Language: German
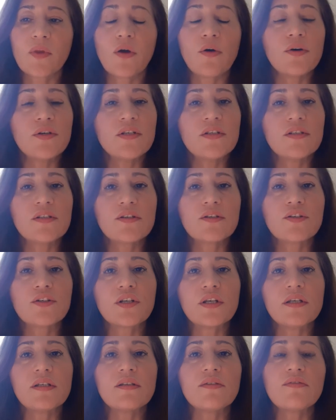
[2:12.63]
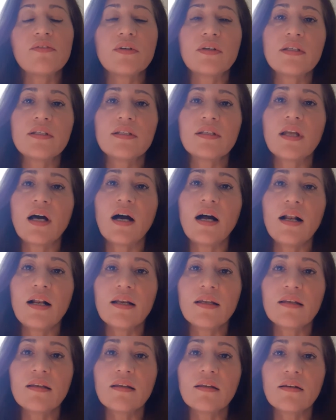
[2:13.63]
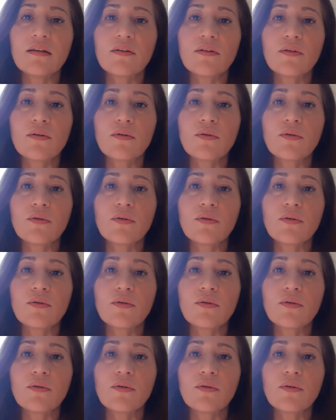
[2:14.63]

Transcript: euch diese Geschichten von diesen alten,